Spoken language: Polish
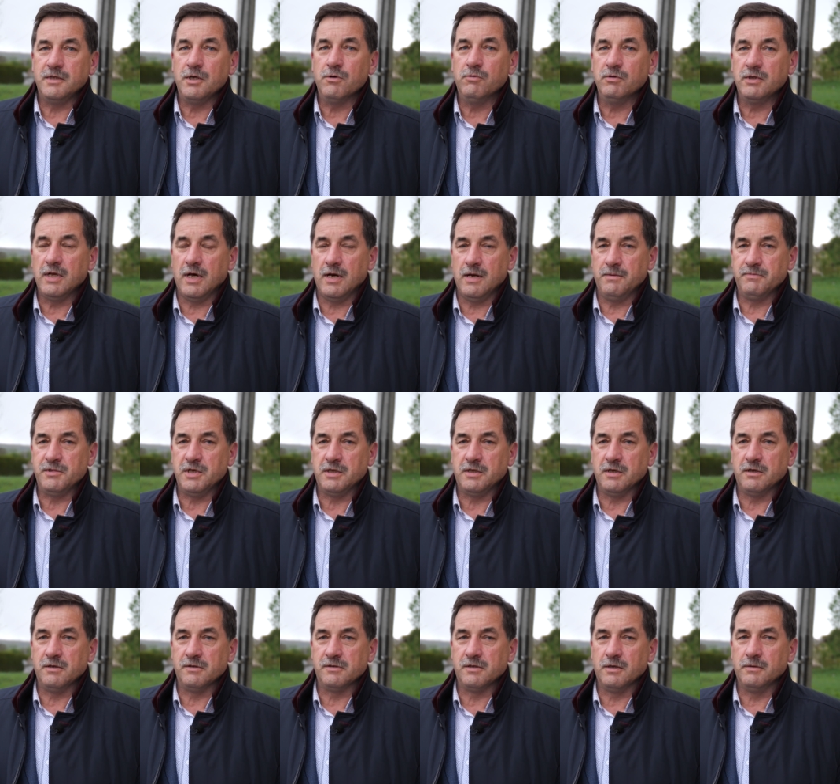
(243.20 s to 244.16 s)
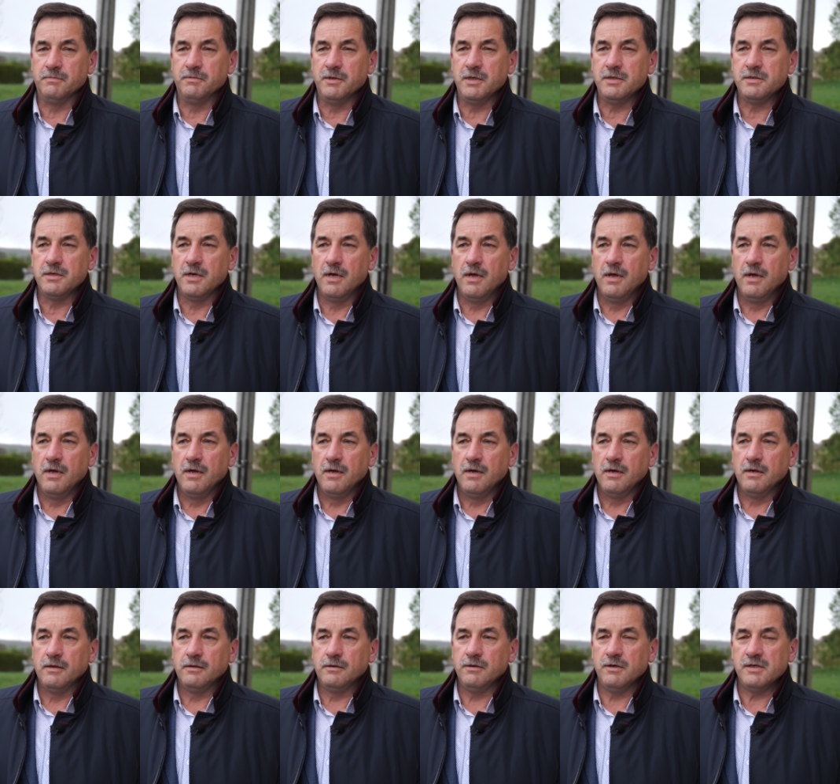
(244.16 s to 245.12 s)
nie uda nam się tego zrobić,
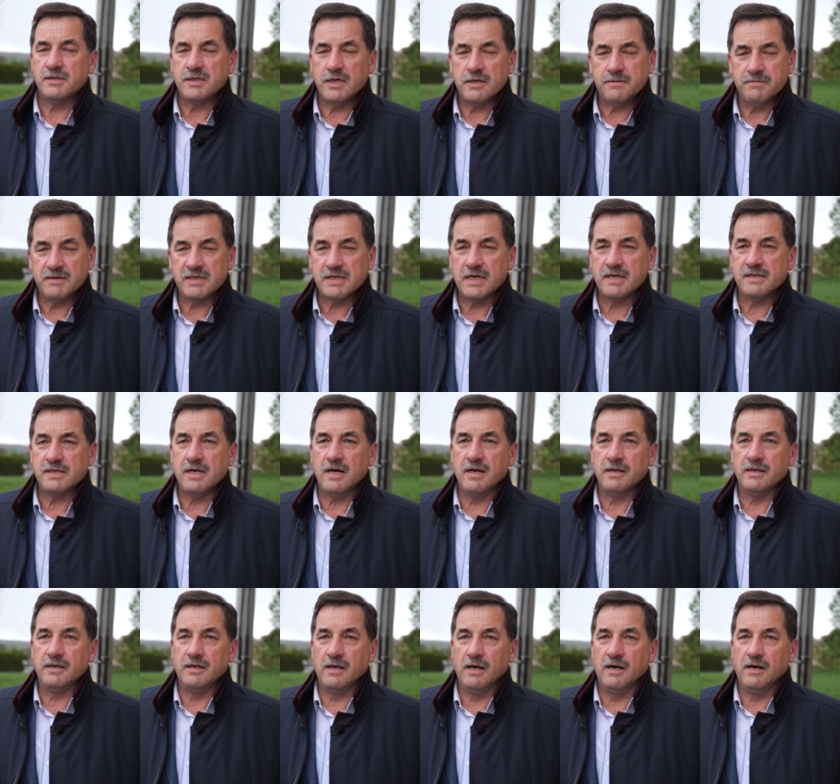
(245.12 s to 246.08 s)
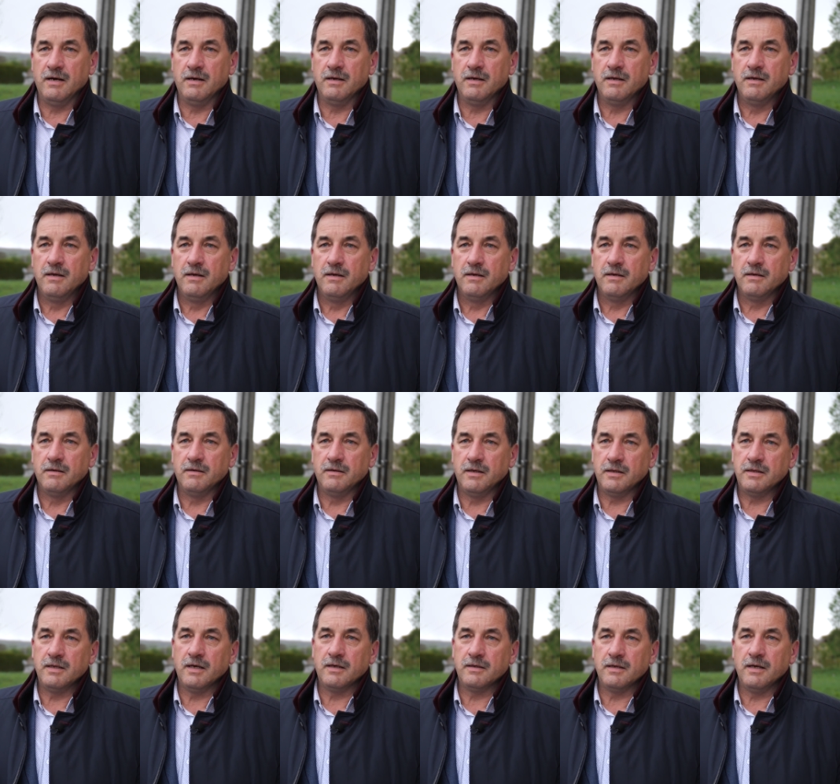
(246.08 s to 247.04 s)
to jesteśmy skazani na,
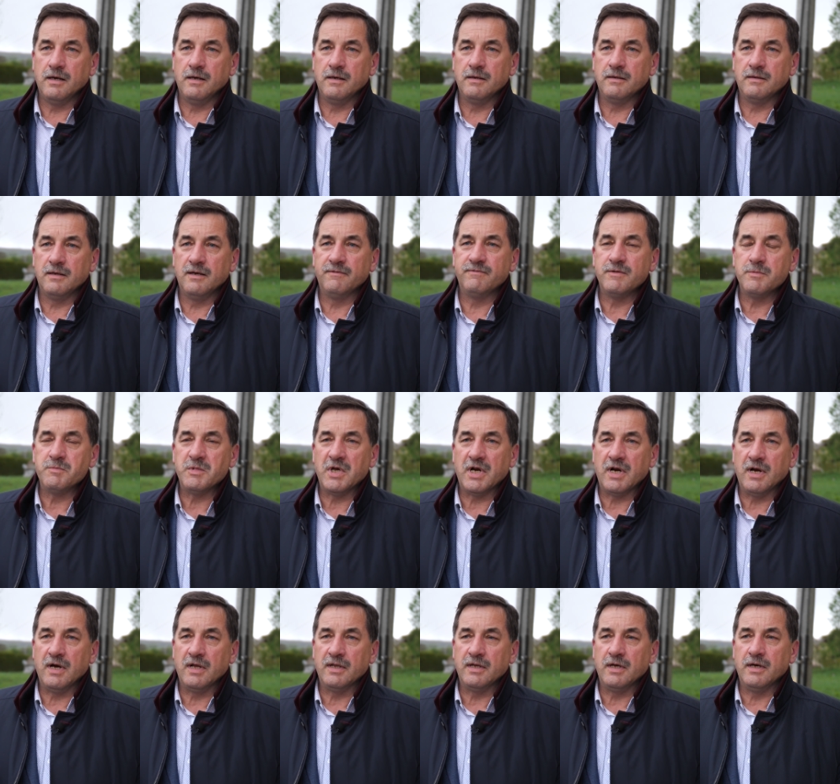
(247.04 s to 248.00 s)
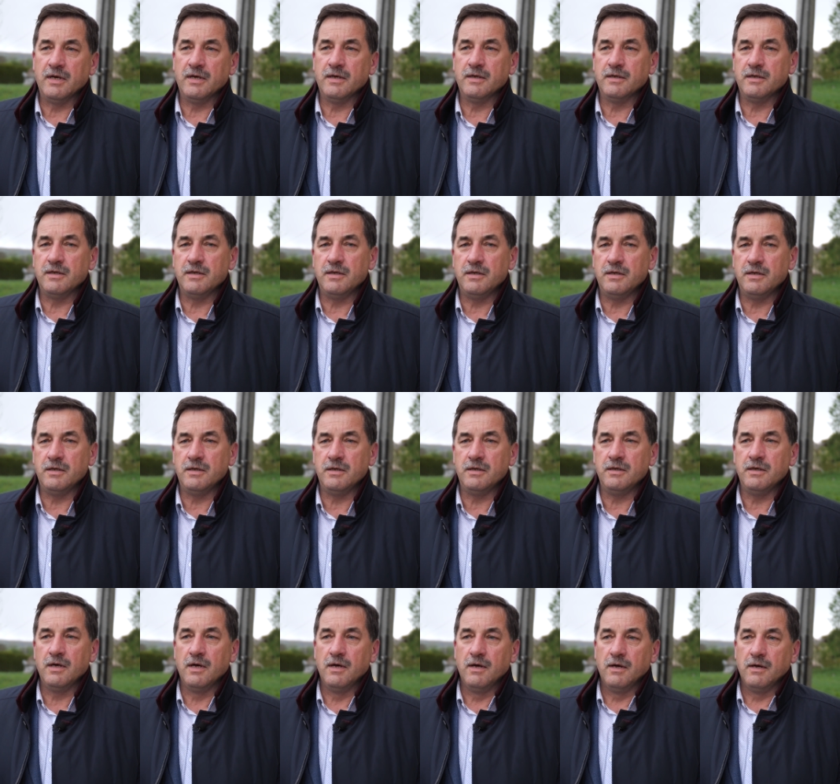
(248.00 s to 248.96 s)
jednak na, na wymieranie
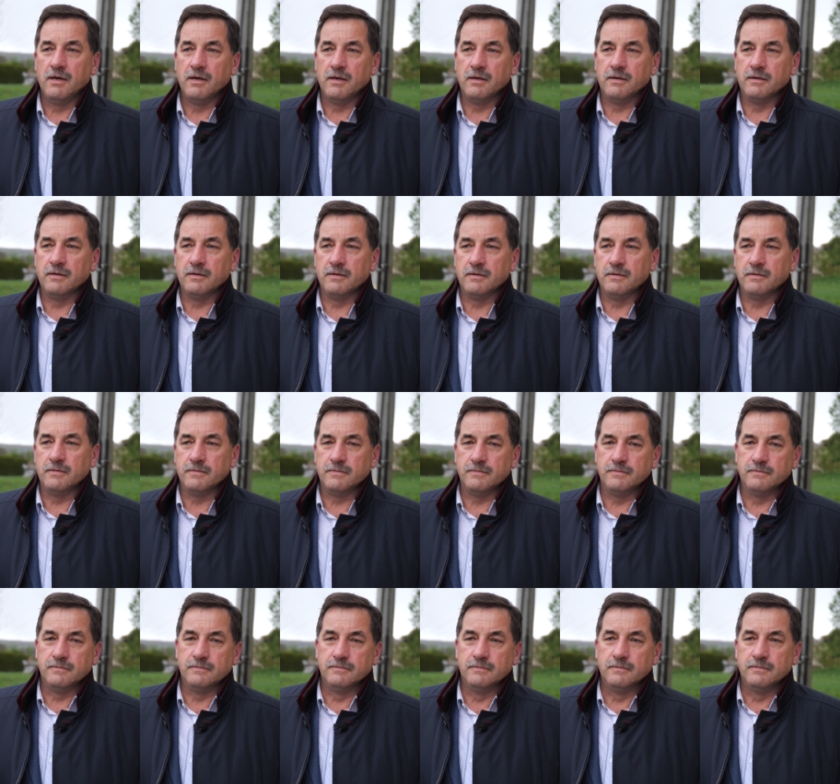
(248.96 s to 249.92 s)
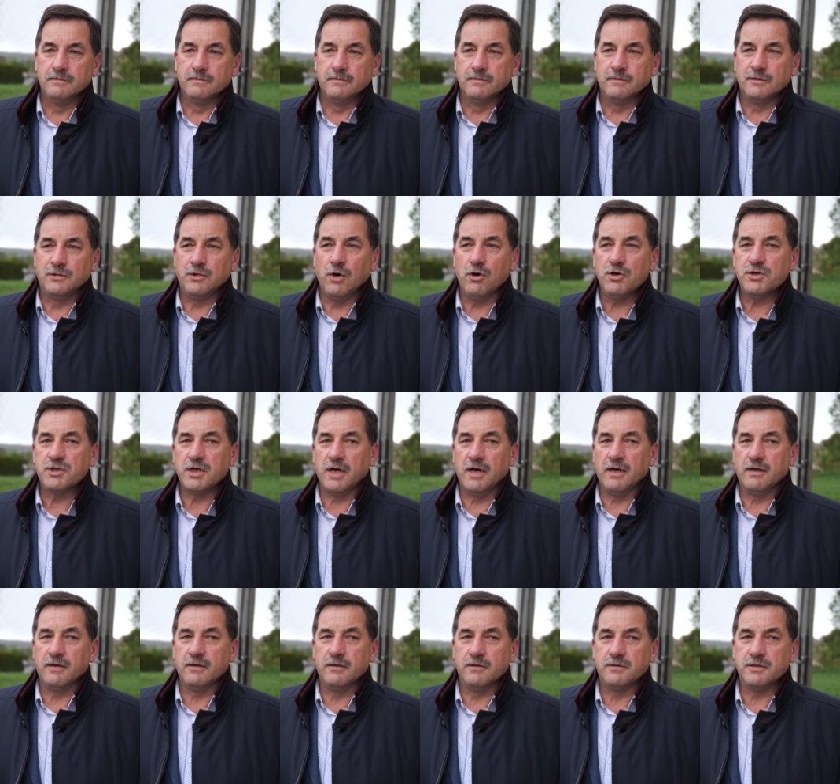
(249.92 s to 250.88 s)
i to,
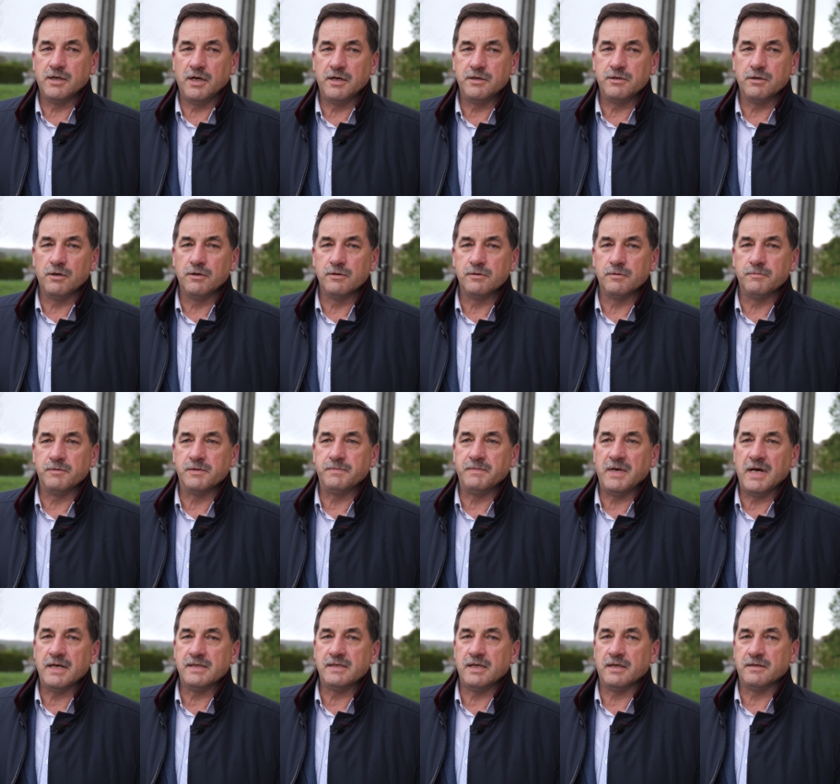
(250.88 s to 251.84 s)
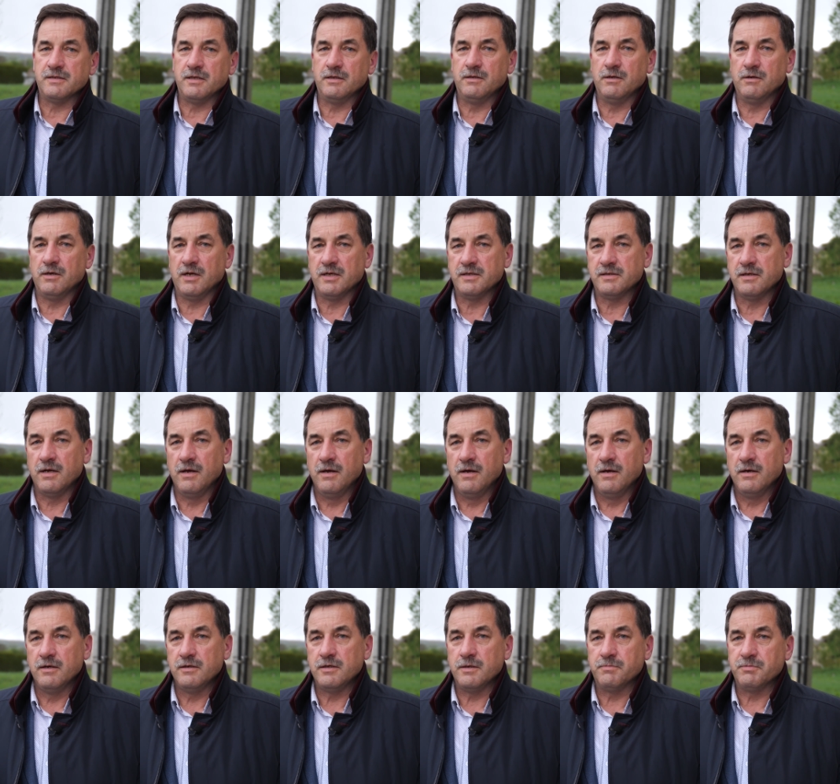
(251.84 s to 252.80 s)
że y, część osób z miasta chce do nas
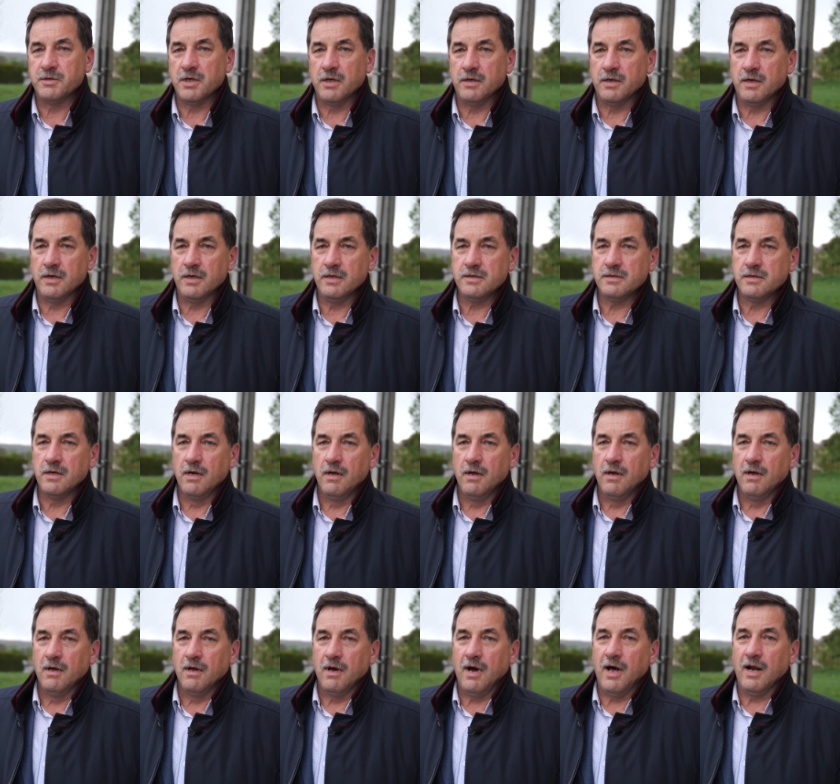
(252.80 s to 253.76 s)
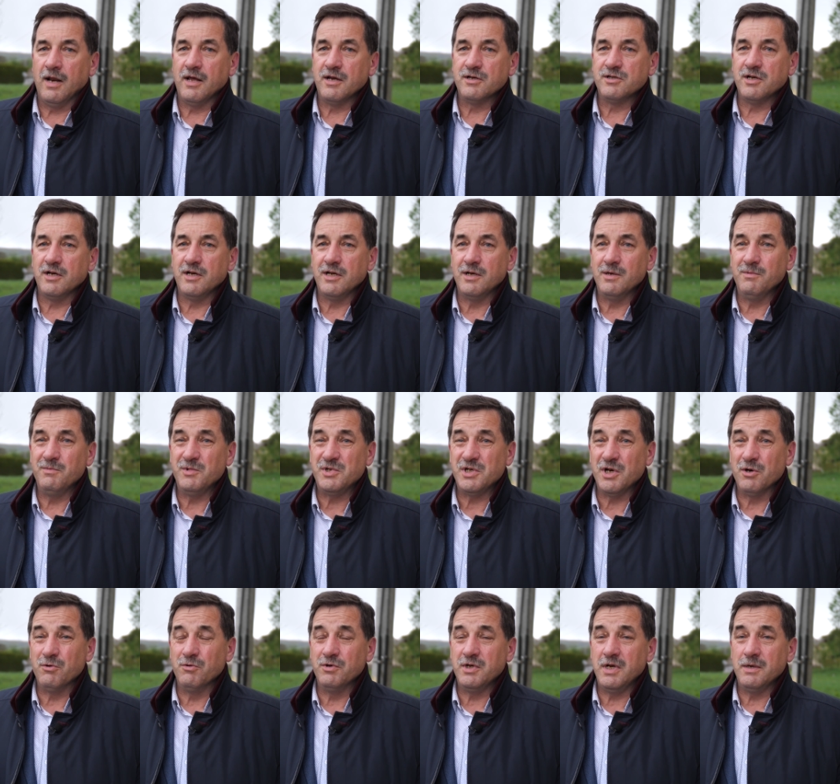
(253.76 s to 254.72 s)
się przenieść, ale jeżeli im
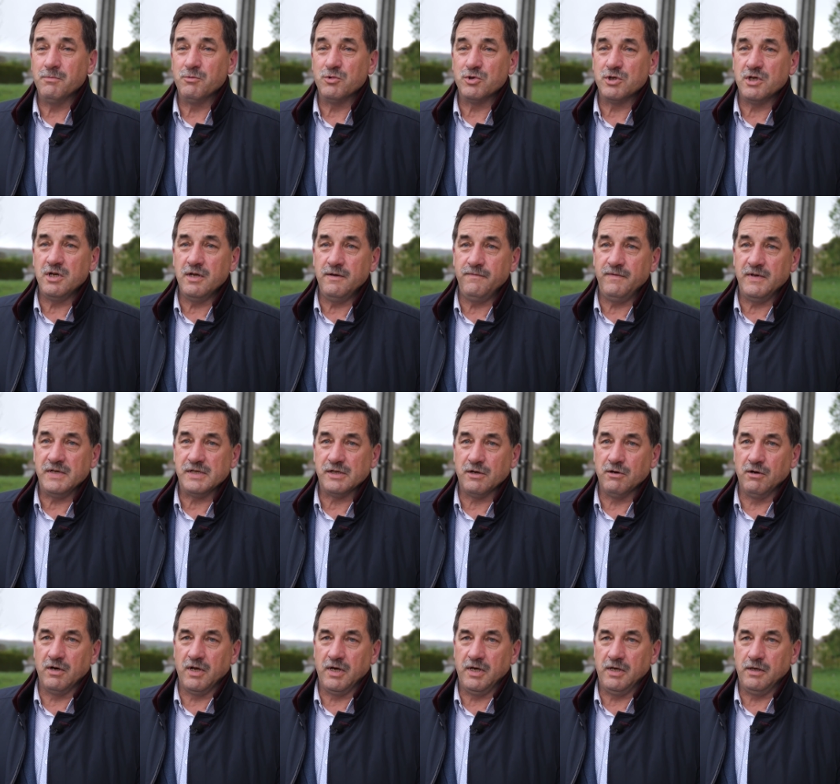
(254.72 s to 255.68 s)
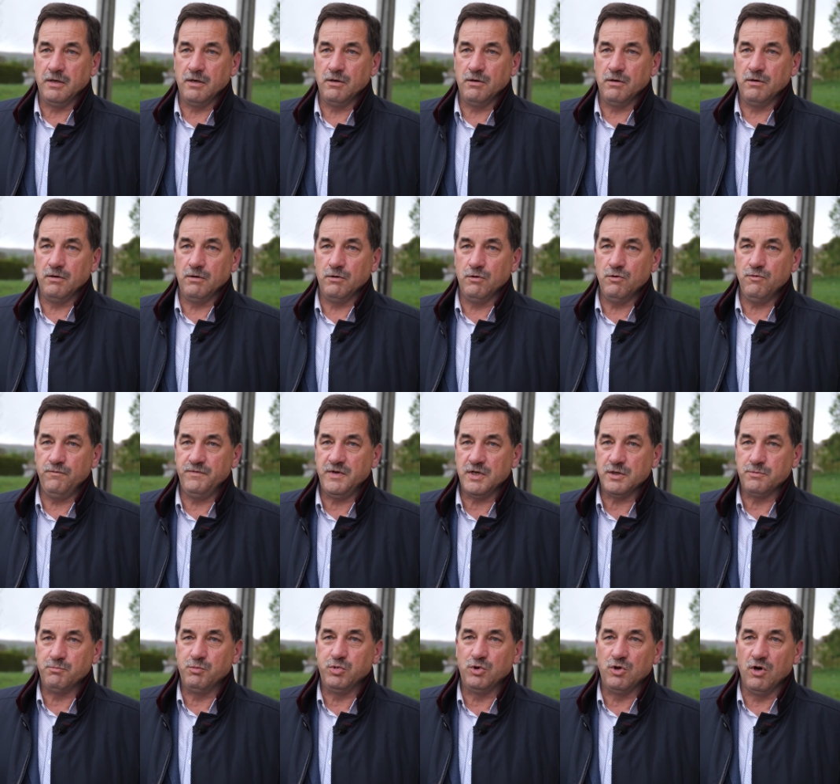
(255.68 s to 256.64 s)
się uniemożliwi z kolei
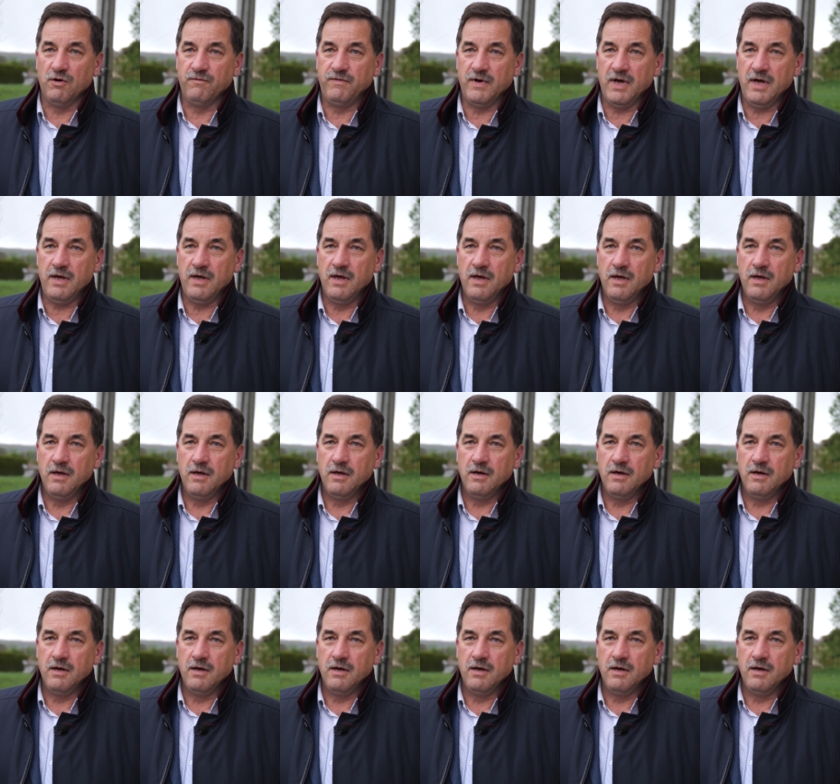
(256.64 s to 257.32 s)
również budowę,